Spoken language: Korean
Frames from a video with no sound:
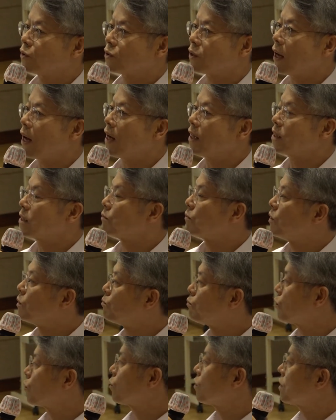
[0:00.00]

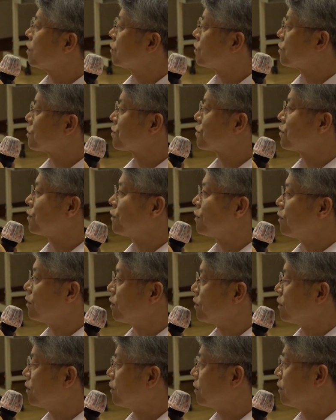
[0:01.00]
41%나 얻었어.